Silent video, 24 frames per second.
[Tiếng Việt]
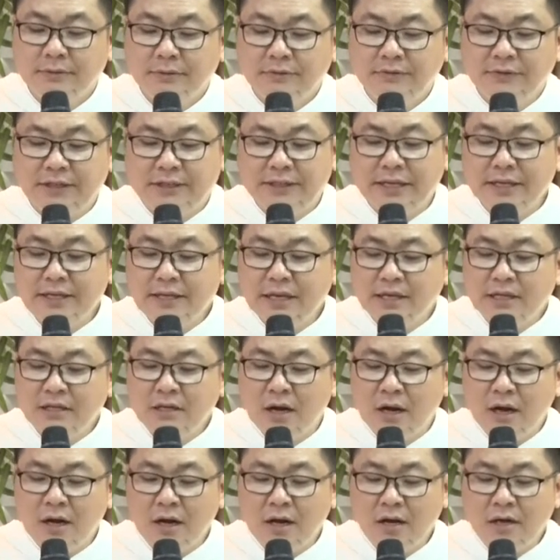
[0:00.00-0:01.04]
Việc kính nhớ
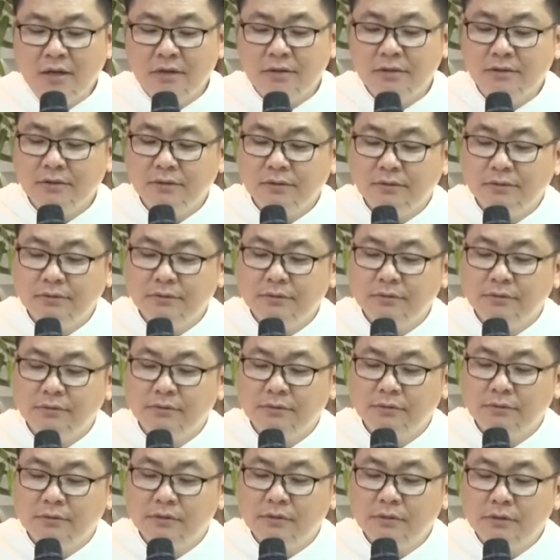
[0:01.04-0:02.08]
đó
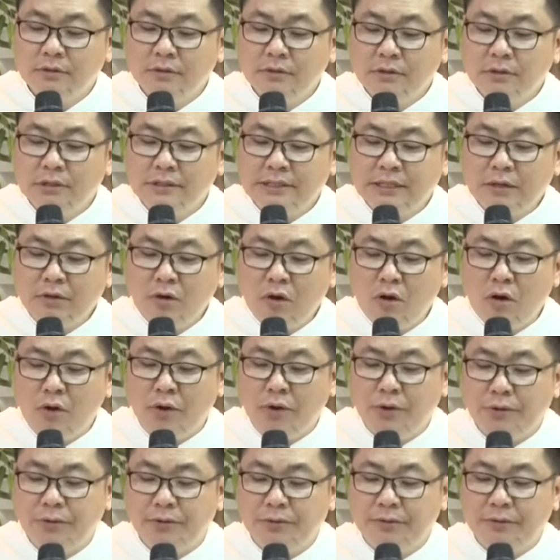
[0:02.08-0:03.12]
giáo
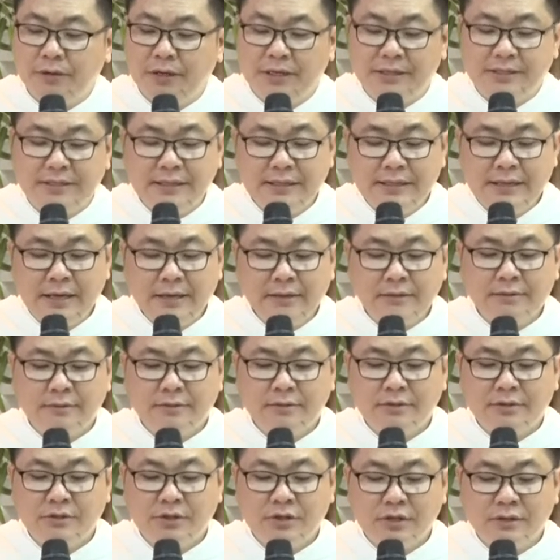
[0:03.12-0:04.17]
hội ở dưới đất
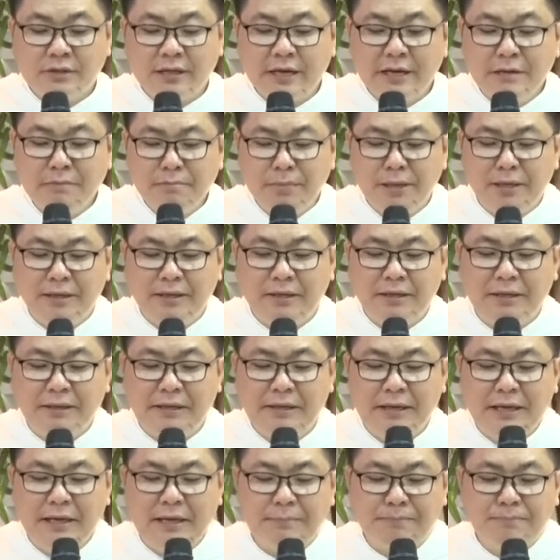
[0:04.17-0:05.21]
cho thấy mình
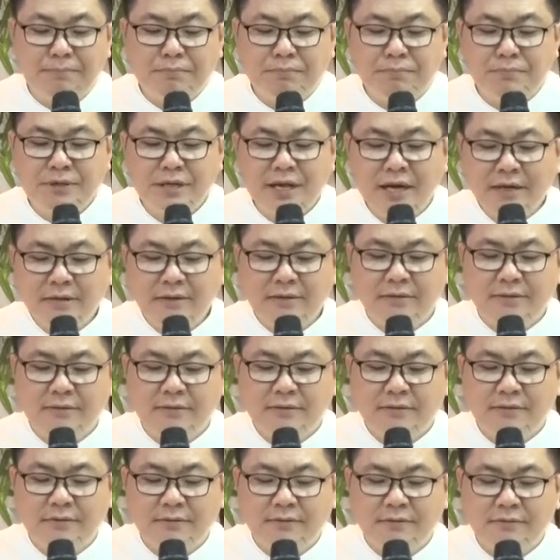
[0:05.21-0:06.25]
hiệp nhất
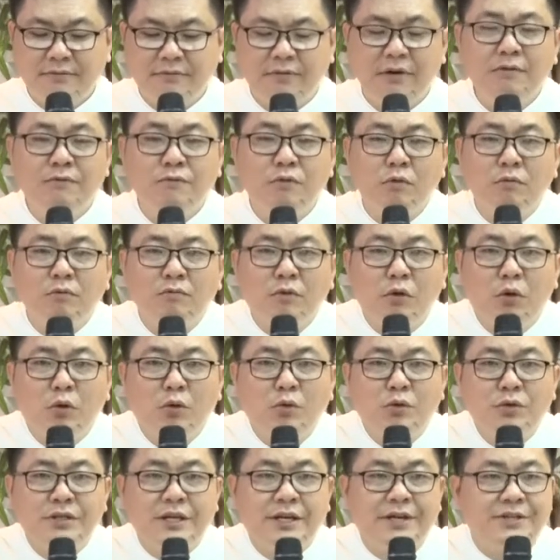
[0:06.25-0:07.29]
với phụng
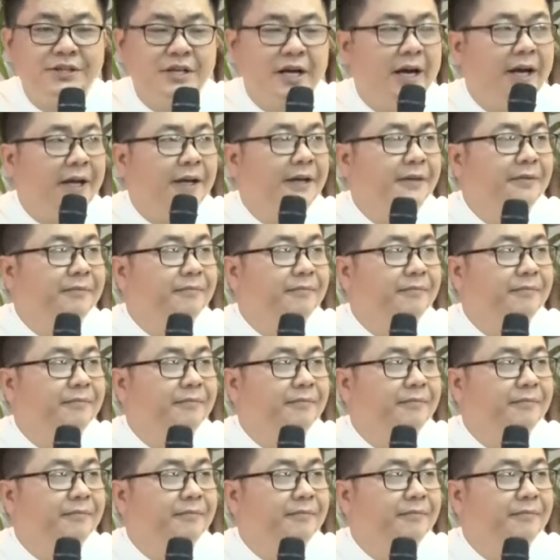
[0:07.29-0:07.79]
vụ trên trời.